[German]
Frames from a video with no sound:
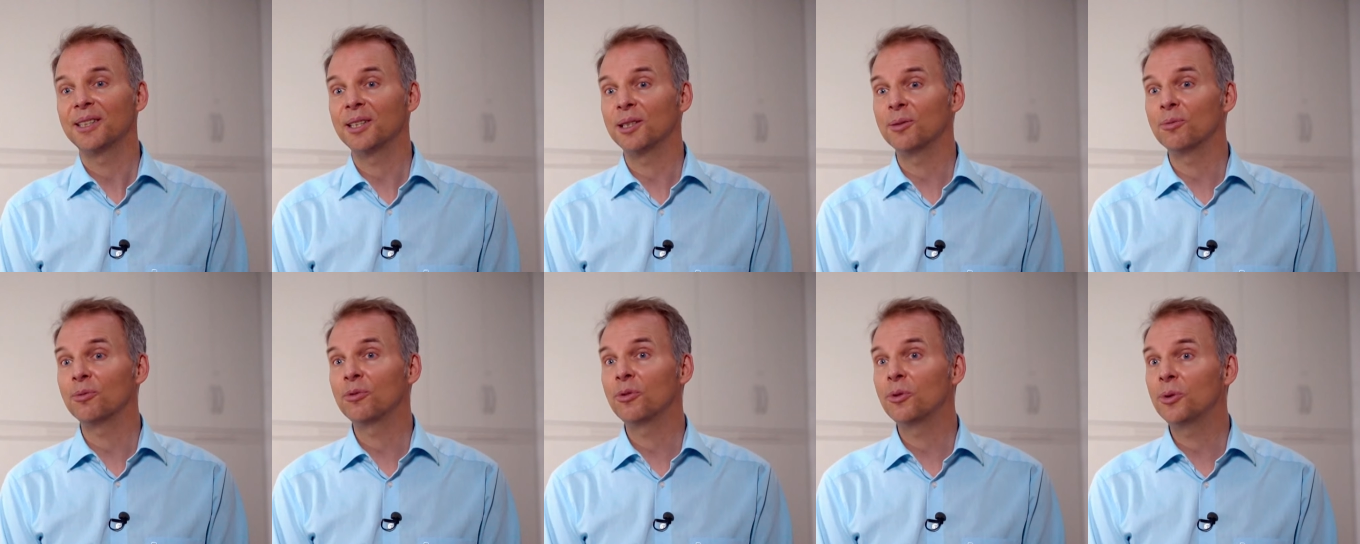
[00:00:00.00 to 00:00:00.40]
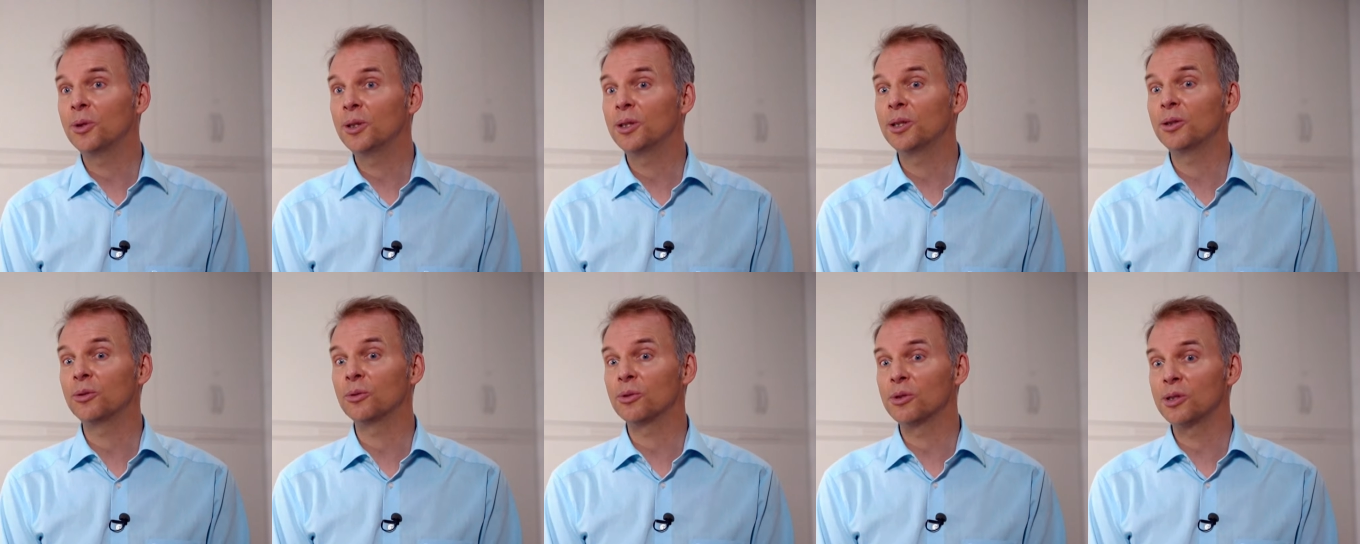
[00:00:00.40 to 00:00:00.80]
Die
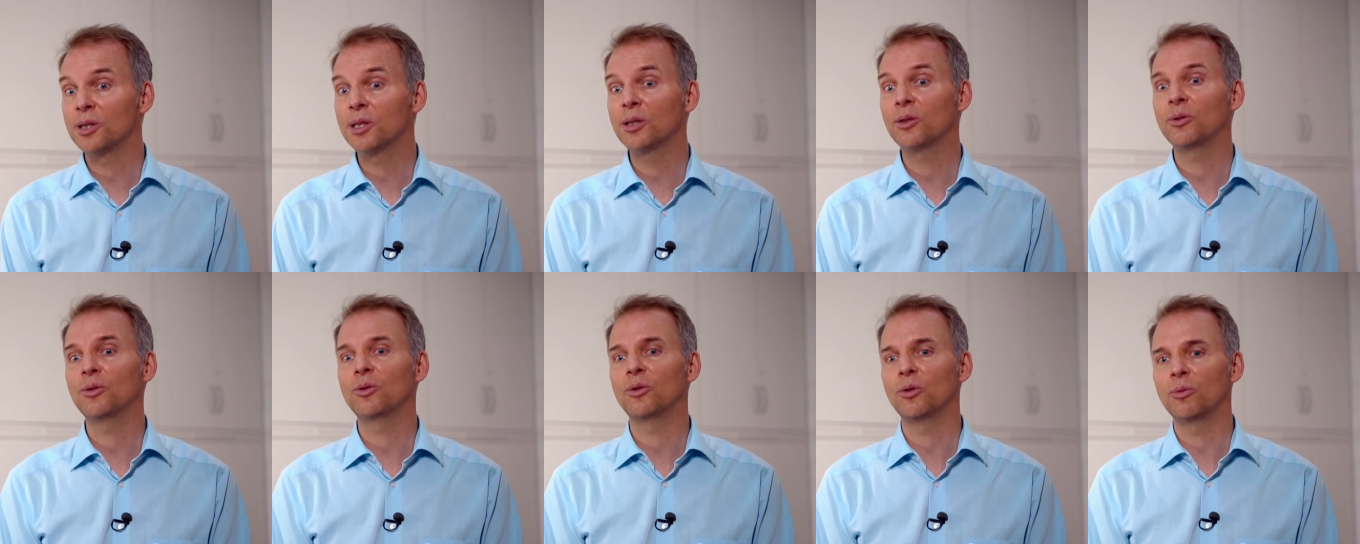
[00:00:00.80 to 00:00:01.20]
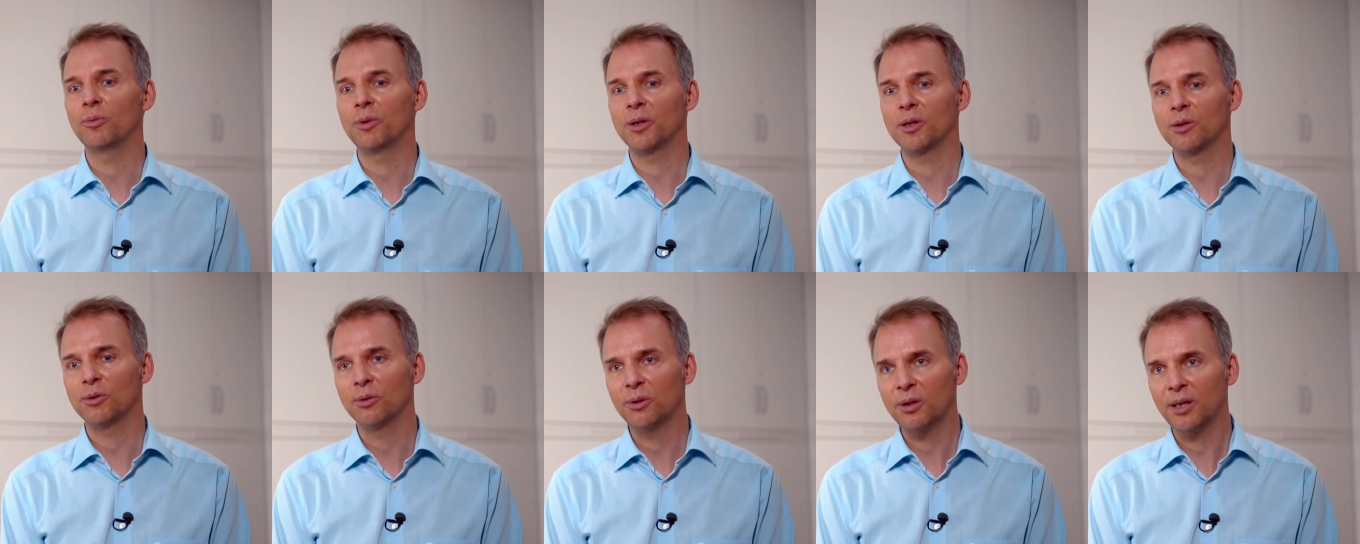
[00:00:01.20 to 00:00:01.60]
empfohlene Dosierung, um
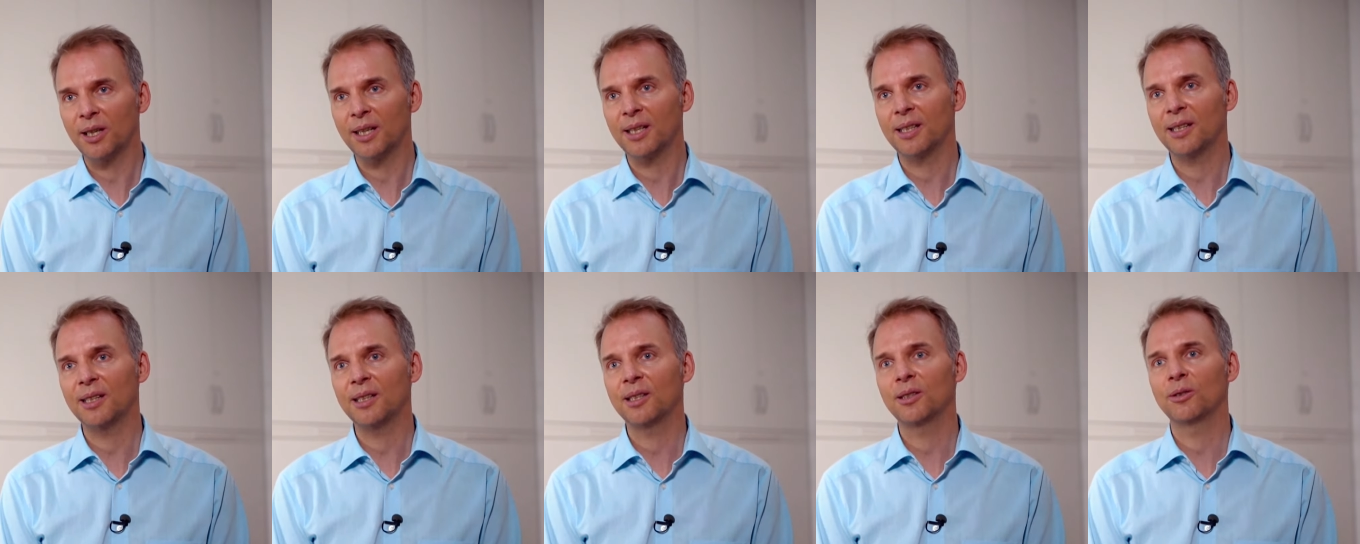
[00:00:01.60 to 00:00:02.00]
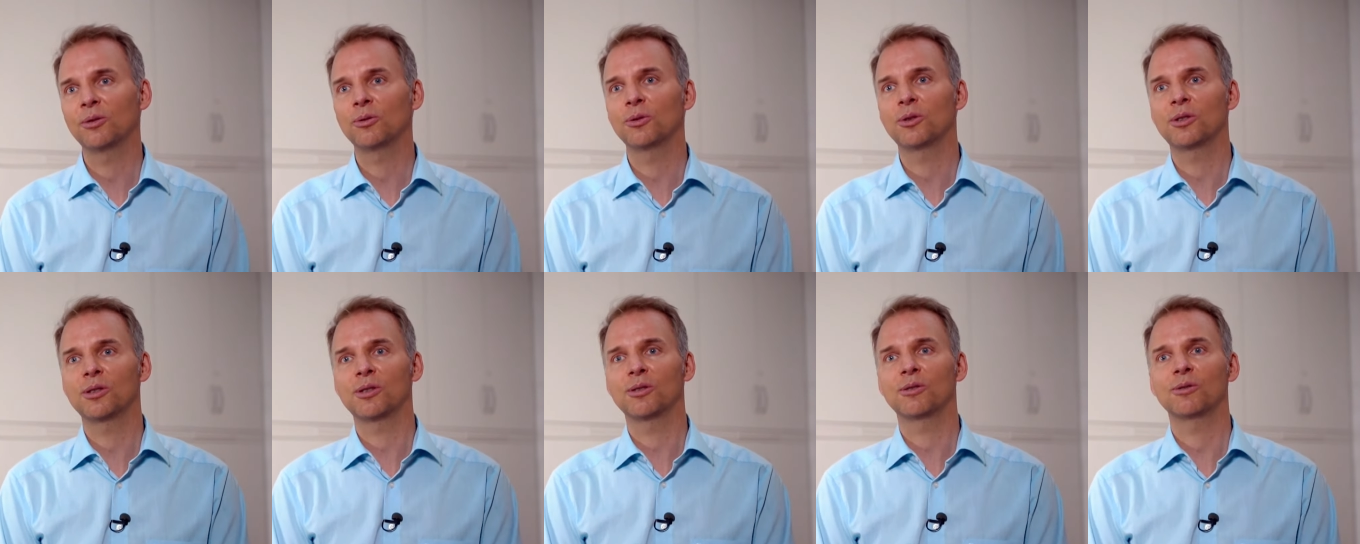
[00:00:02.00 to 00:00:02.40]
gesundheitlichen
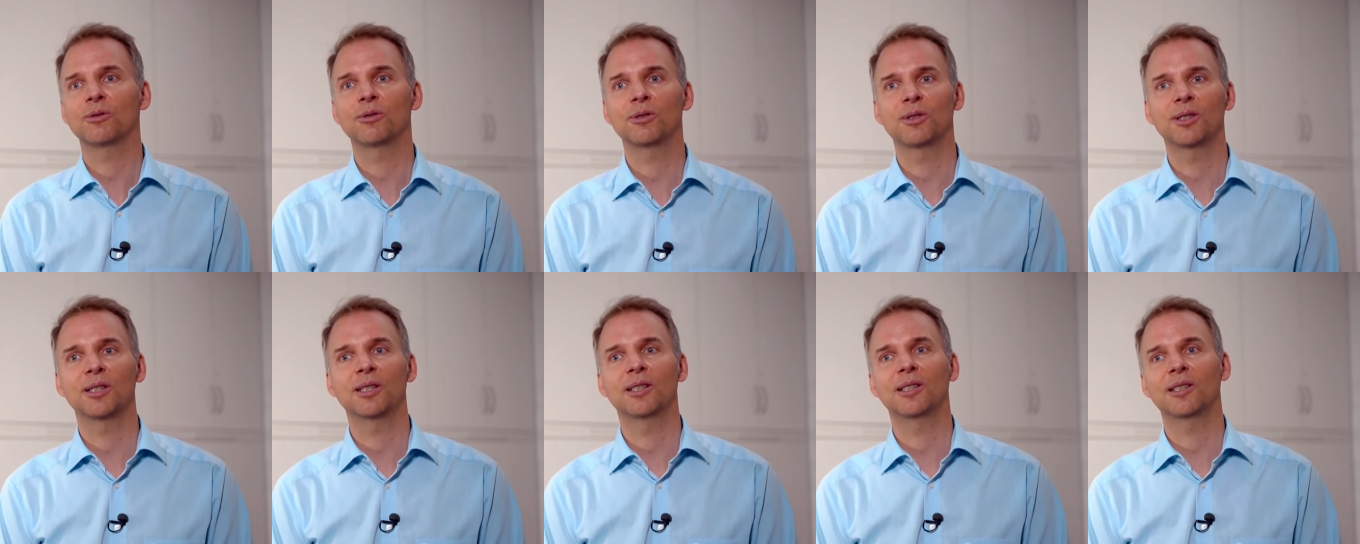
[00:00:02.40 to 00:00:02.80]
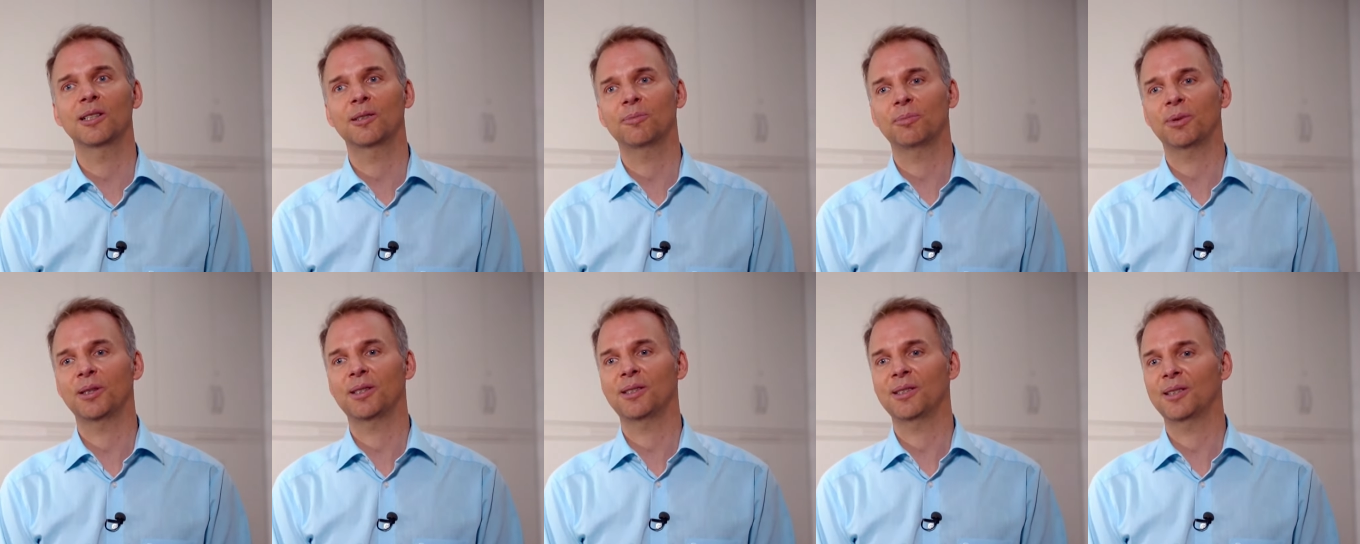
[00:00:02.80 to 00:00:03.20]
Nutzen zu ziehen,
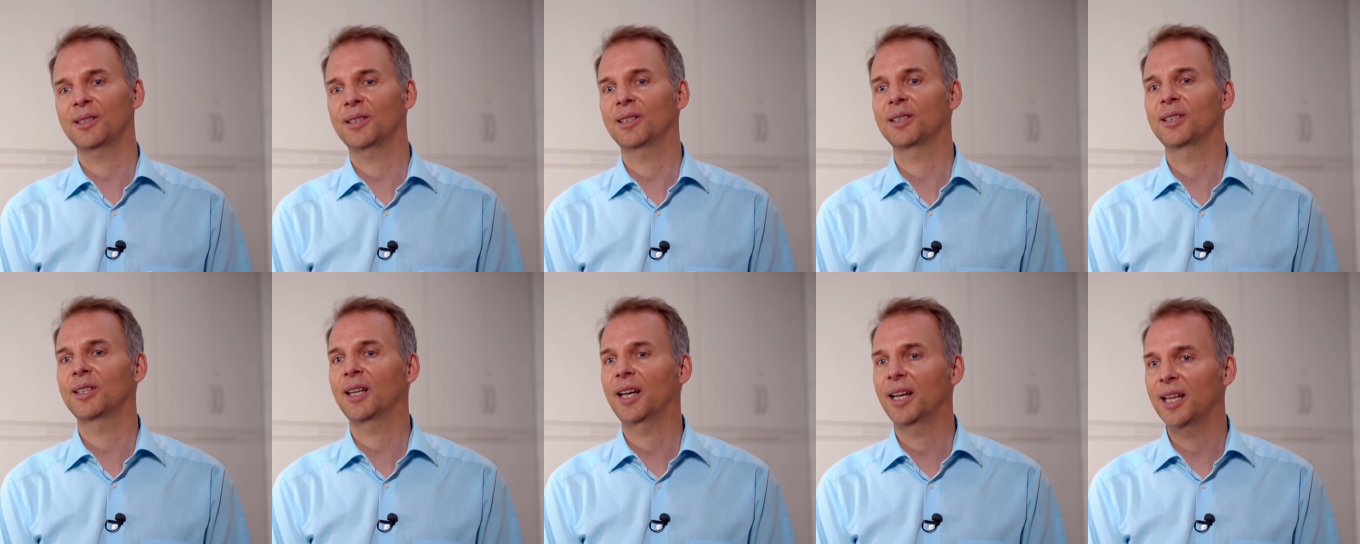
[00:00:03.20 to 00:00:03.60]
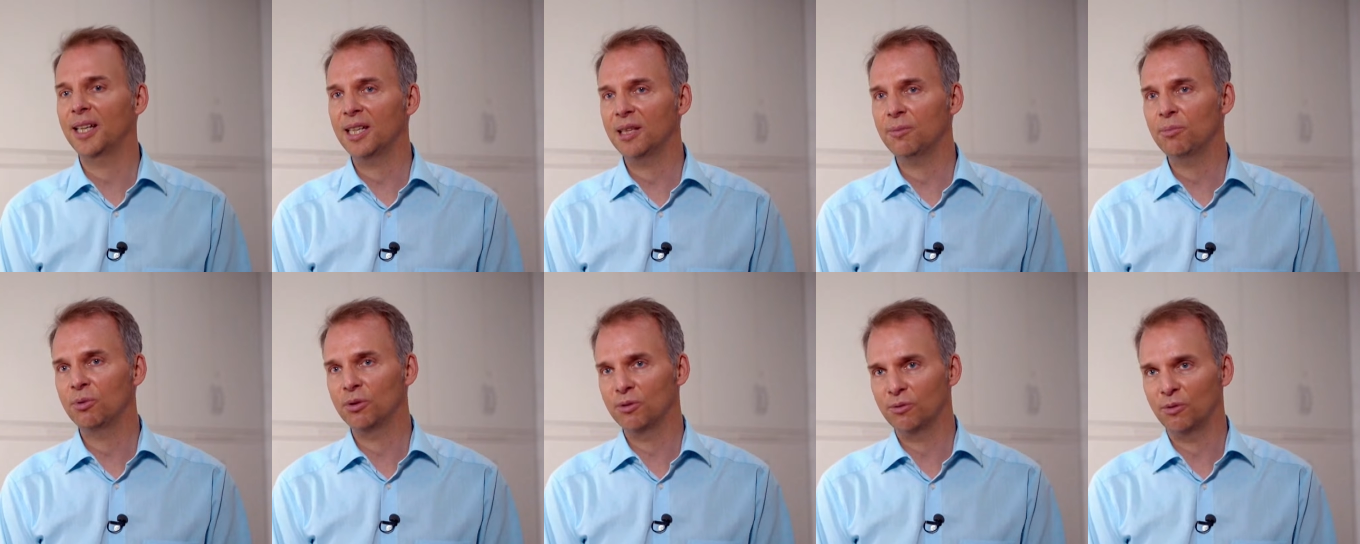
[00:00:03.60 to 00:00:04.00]
liegt bei ca.
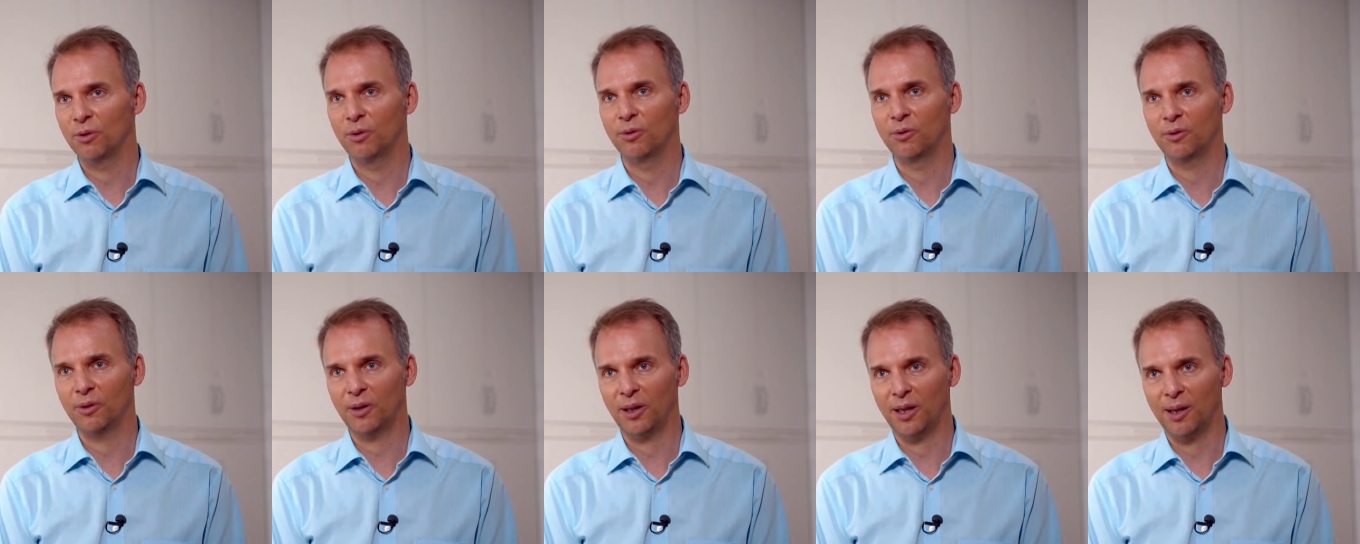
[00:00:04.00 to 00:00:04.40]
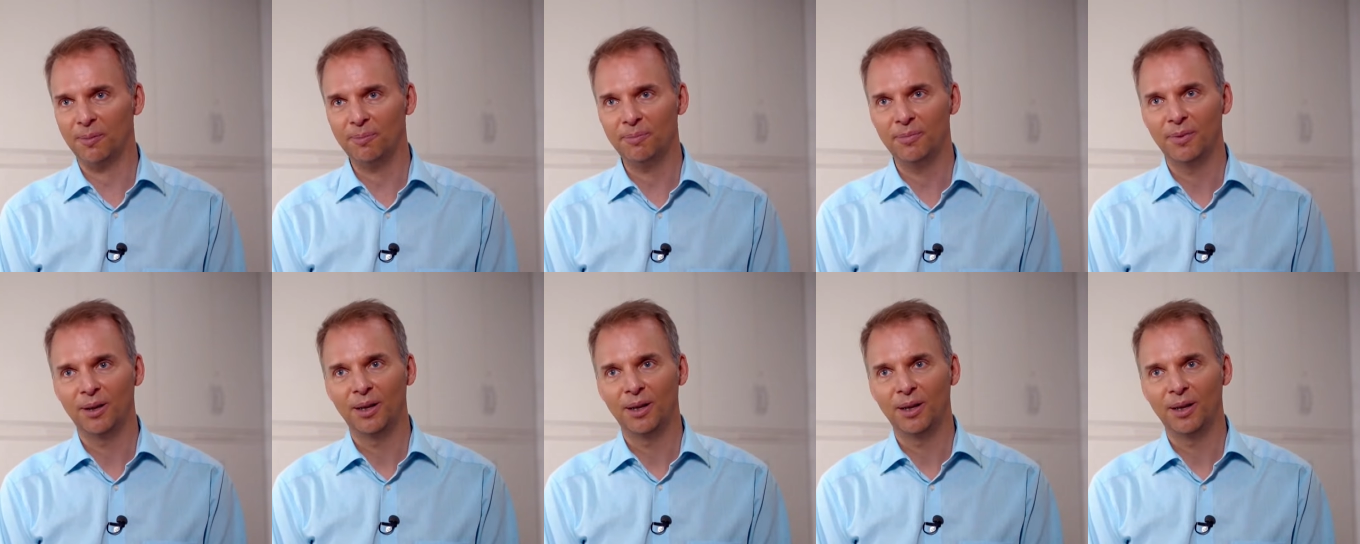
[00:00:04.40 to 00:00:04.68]
3 bis 5 Gramm.